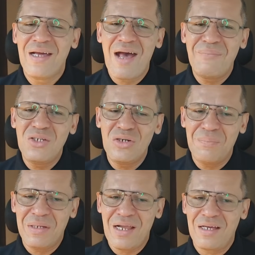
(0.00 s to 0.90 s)
grabe yung
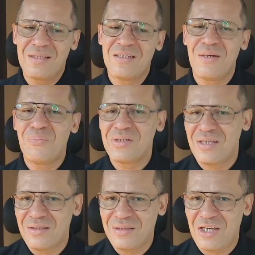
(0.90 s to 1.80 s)
ipinakita niyang
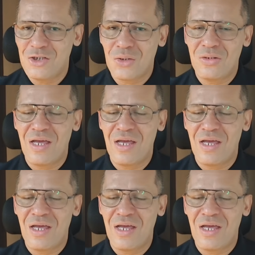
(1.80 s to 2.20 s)
presentation.